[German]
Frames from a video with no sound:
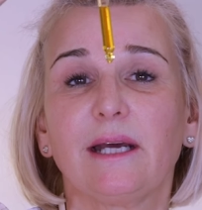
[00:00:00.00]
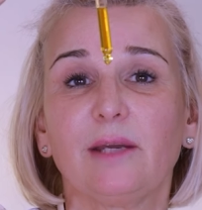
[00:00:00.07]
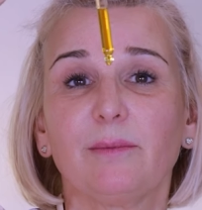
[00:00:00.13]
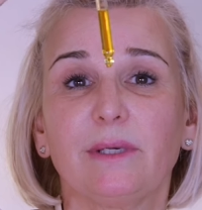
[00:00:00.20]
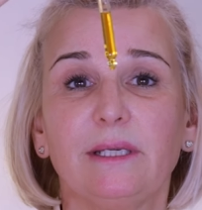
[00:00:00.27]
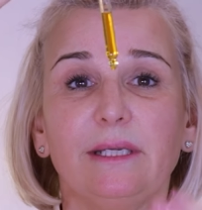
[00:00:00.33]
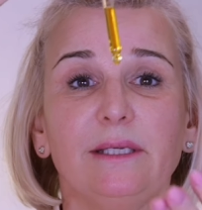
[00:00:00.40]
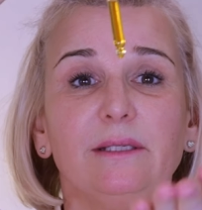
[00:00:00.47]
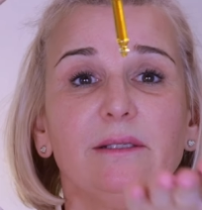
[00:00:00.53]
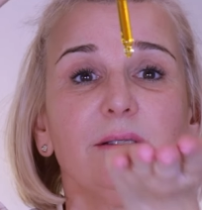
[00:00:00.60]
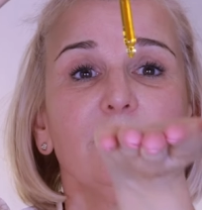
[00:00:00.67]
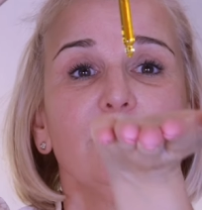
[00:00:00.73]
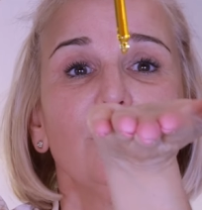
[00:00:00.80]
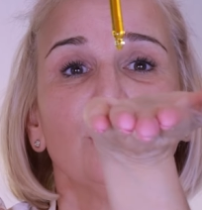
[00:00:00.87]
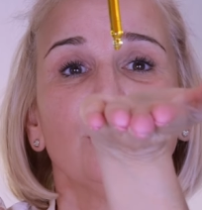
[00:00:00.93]
einmal hin
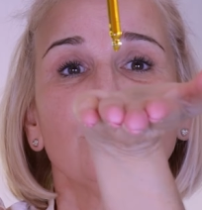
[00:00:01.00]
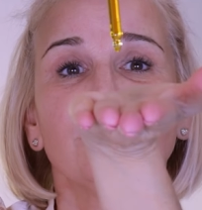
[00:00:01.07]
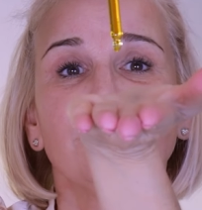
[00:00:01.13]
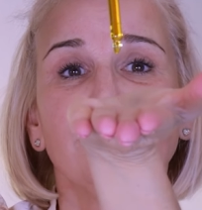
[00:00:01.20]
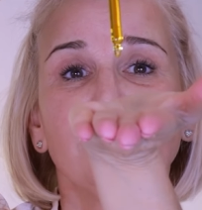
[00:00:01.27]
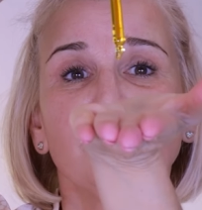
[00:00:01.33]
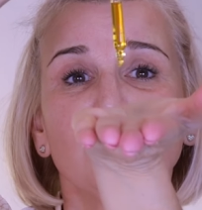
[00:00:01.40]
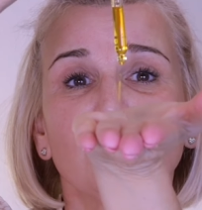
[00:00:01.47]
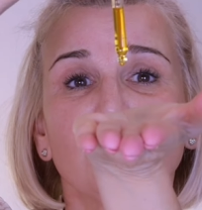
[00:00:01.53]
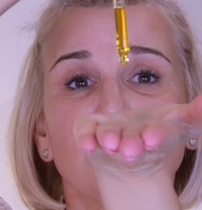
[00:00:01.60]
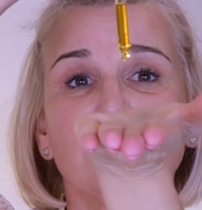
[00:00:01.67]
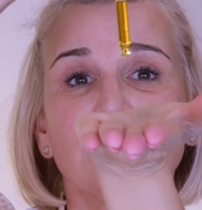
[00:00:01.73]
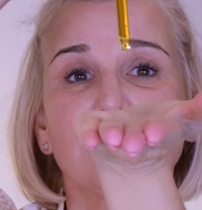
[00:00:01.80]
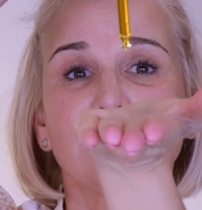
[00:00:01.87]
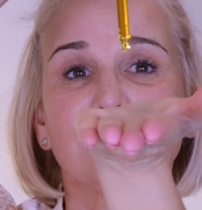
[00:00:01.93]
und nehmt
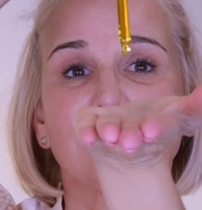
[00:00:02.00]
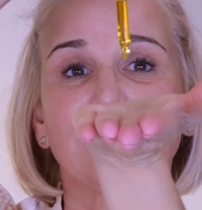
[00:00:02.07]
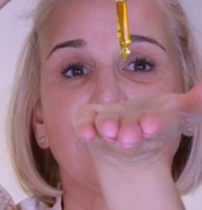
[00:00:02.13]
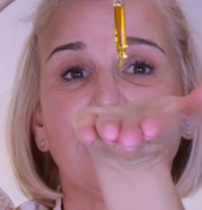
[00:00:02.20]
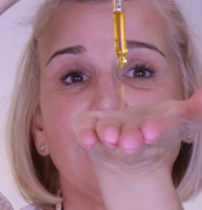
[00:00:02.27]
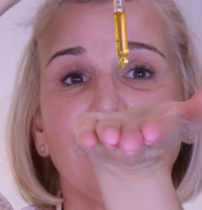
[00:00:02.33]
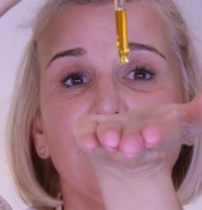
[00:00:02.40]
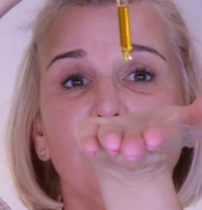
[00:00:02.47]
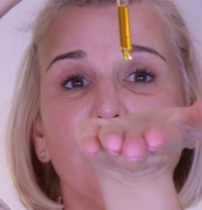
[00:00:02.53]
euch drei